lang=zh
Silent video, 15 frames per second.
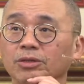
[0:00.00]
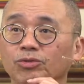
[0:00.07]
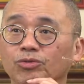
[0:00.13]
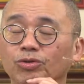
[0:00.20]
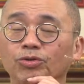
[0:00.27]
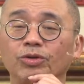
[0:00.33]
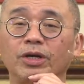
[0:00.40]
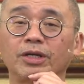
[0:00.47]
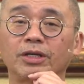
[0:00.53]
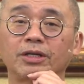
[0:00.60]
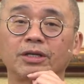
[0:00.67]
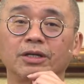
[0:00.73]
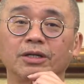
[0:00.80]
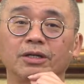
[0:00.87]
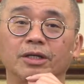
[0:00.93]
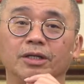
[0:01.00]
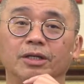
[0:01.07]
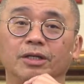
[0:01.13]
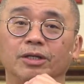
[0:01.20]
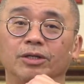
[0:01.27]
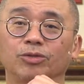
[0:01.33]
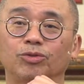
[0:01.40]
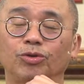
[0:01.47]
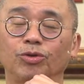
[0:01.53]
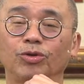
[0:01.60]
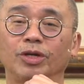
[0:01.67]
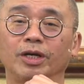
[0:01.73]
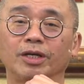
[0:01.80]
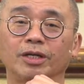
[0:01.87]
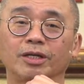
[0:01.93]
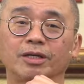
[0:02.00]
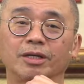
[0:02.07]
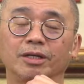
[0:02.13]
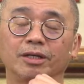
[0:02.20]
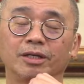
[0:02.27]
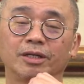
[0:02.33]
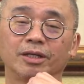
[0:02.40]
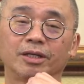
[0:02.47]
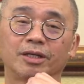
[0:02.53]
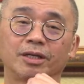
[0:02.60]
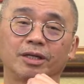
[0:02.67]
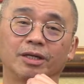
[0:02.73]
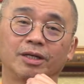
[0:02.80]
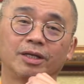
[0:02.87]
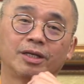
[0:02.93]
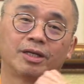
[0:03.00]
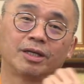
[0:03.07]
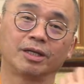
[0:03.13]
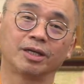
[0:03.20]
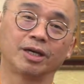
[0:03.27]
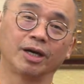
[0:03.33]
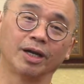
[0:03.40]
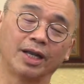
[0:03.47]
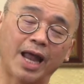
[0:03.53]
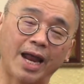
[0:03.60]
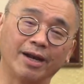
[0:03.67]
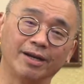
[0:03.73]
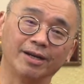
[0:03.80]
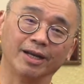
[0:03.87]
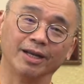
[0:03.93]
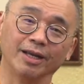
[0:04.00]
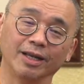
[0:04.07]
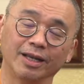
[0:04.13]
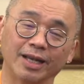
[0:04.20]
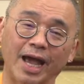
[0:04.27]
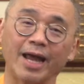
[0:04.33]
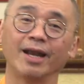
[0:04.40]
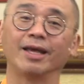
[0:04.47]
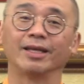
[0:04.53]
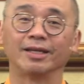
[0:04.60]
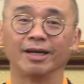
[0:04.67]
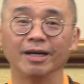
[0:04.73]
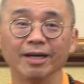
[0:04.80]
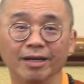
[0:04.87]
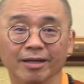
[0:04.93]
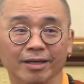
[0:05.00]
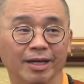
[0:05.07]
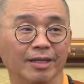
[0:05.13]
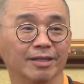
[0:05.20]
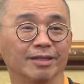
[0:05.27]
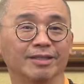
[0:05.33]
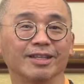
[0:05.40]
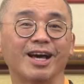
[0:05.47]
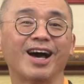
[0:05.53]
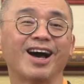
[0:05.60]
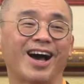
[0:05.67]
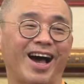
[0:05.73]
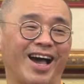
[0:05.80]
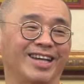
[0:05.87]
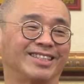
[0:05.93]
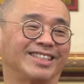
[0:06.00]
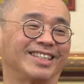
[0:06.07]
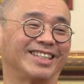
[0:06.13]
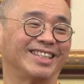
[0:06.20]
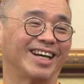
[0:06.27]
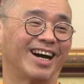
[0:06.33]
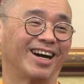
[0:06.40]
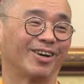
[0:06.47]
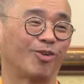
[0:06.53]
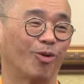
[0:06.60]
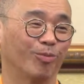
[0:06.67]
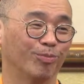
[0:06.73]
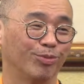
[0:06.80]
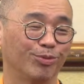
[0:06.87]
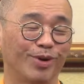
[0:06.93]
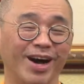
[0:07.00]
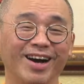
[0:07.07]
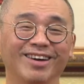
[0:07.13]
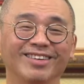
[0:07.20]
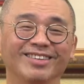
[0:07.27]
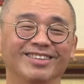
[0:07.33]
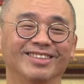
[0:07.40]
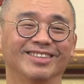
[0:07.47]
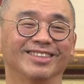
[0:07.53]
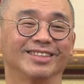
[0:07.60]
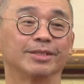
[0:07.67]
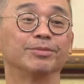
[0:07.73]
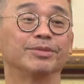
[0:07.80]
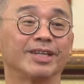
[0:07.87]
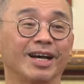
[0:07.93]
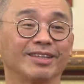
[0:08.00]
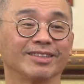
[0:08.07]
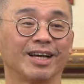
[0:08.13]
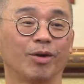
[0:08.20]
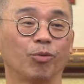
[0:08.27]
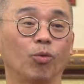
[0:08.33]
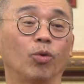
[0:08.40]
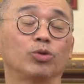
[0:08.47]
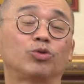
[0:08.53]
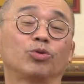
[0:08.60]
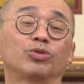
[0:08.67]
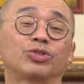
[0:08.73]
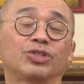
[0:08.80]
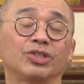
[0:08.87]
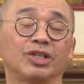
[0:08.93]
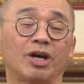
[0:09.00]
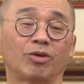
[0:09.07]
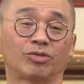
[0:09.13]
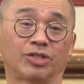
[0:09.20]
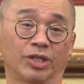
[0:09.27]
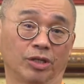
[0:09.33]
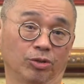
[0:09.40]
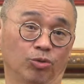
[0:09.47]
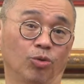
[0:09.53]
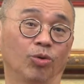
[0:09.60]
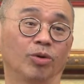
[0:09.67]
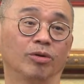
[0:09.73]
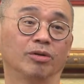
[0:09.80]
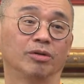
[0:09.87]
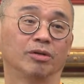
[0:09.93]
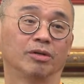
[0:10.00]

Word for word: 去了一个烂人，来了一个恶人，那还是一样很恐怖啊，是不是这样子啊？我就是要解脱。